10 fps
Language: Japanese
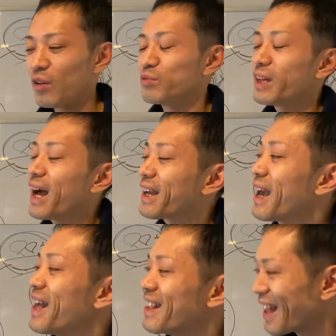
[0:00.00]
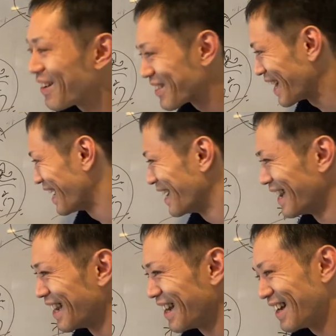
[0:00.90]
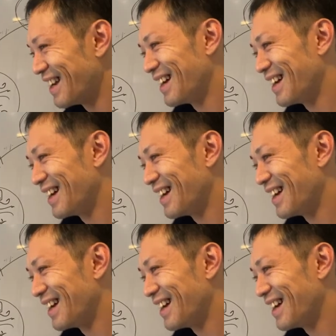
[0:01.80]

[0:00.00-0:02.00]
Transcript: ふざけんなよみたいな